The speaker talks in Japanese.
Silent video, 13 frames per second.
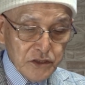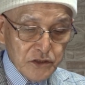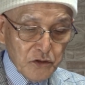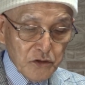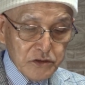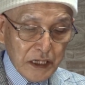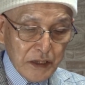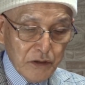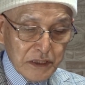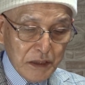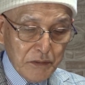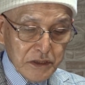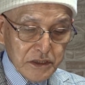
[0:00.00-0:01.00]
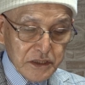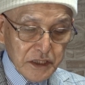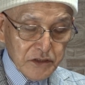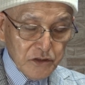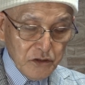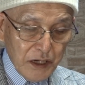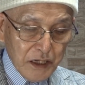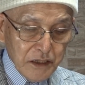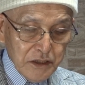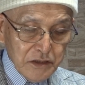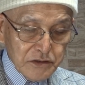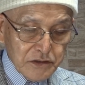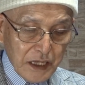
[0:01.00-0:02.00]
状態を保っているのは
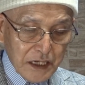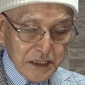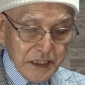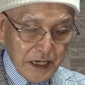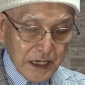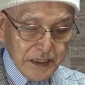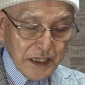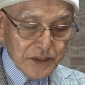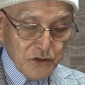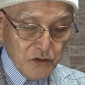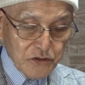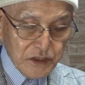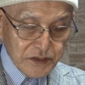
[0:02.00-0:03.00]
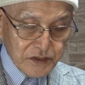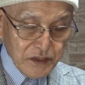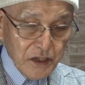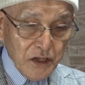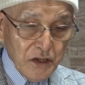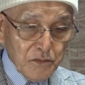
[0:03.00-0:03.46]
2人だけだそうです。